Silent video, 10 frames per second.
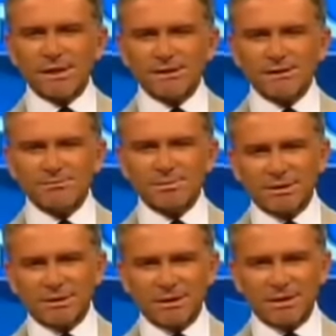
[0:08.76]
Presidente,
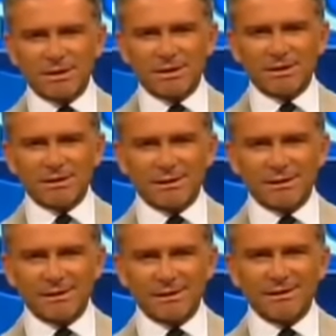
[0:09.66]

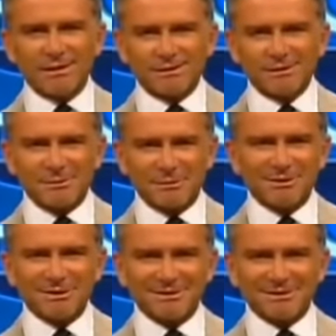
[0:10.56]
perché eh, insomma
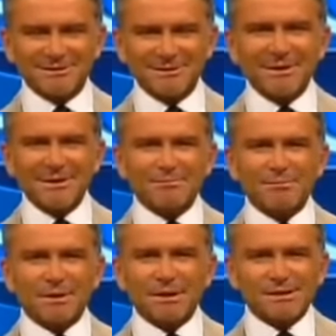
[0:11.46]
qui
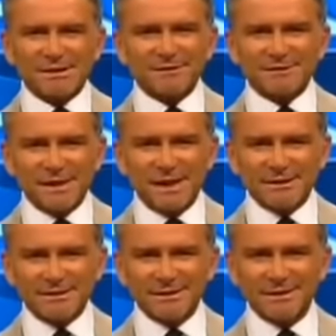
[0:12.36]
Paparezza ne ha fatte
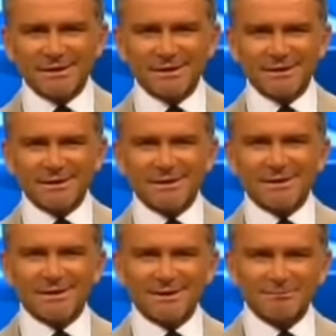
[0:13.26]
tante.
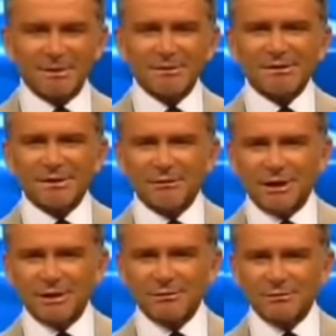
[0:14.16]
Eh, prima si è
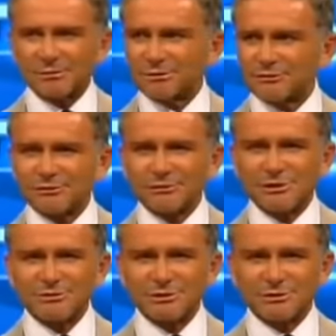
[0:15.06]
laureato con
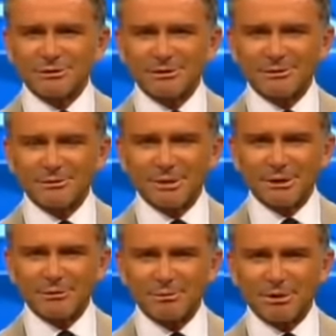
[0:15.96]
110 lodi in
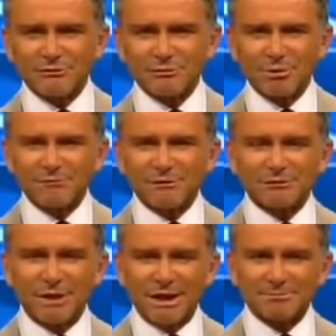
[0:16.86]
economia e commercio, poi ha
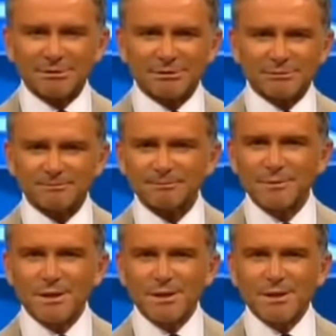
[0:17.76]
fatto l'arbitro,
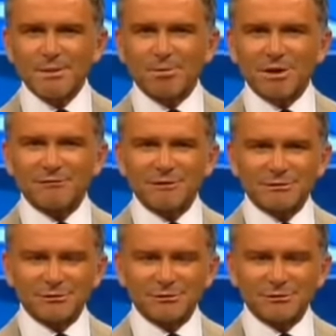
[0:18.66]
poi ha